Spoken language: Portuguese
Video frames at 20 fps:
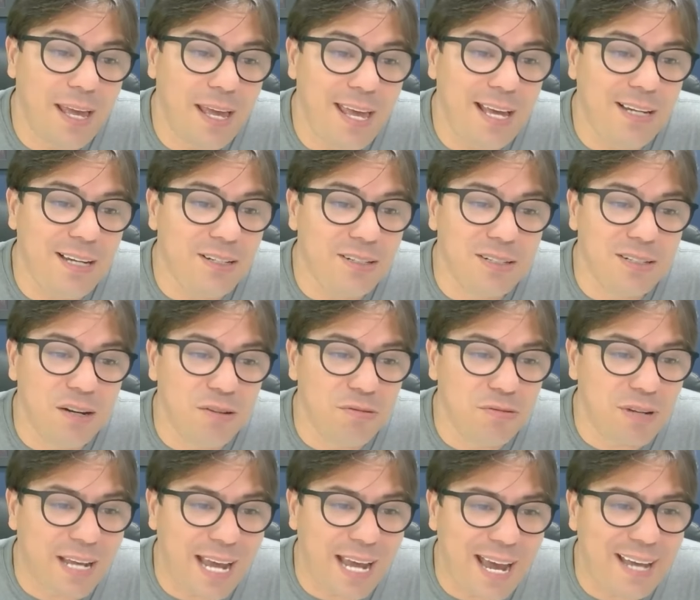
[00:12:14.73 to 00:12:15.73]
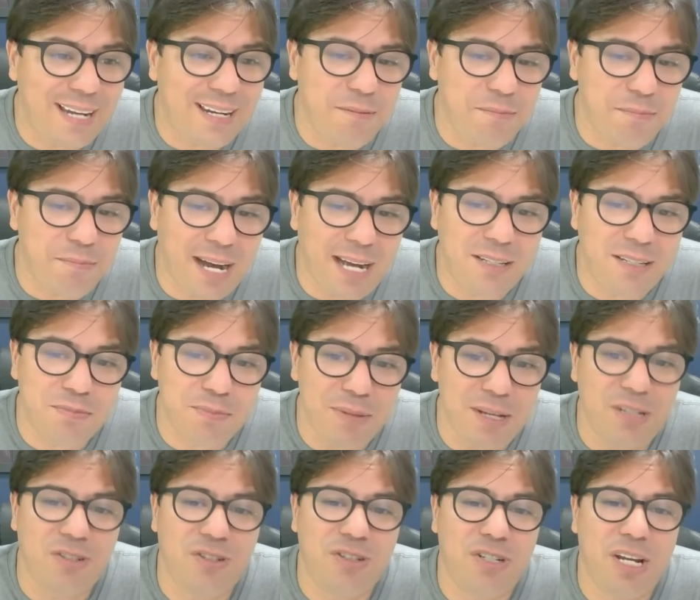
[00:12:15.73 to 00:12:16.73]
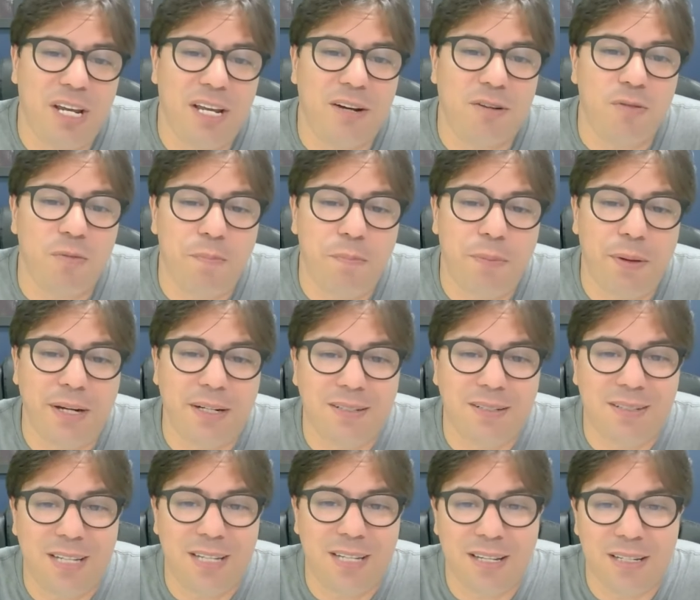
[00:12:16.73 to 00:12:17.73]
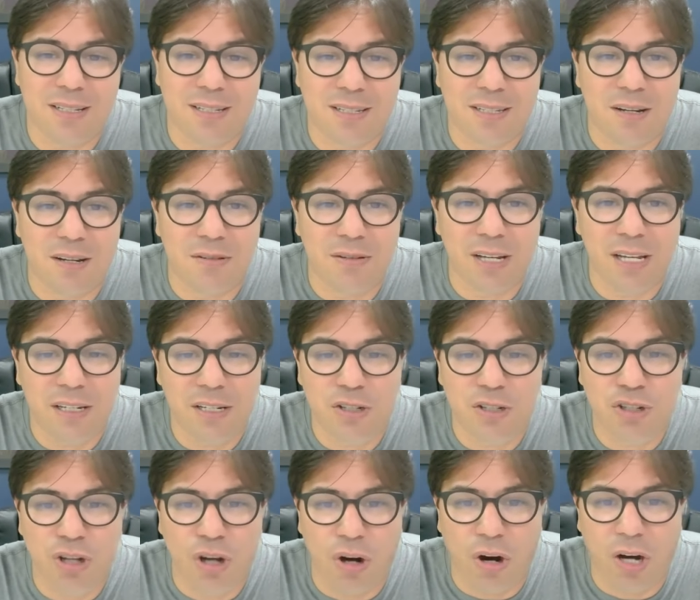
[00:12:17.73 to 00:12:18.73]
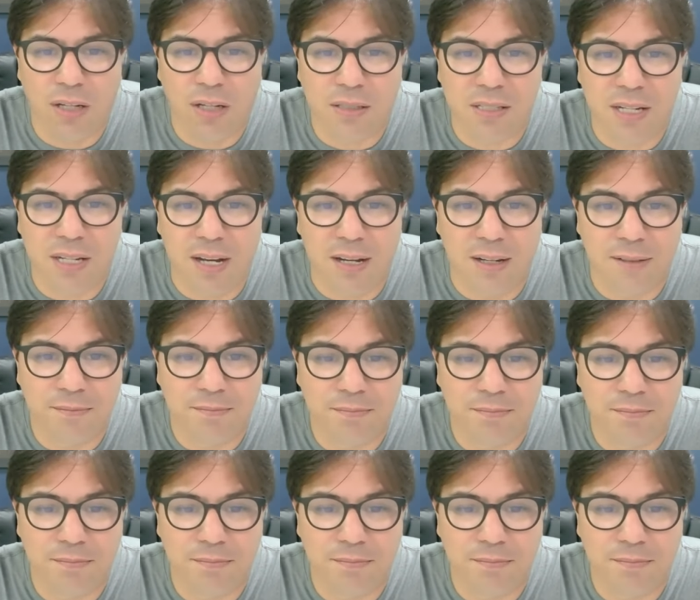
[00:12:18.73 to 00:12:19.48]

Eles não querem mais mexer com perseguição religiosa.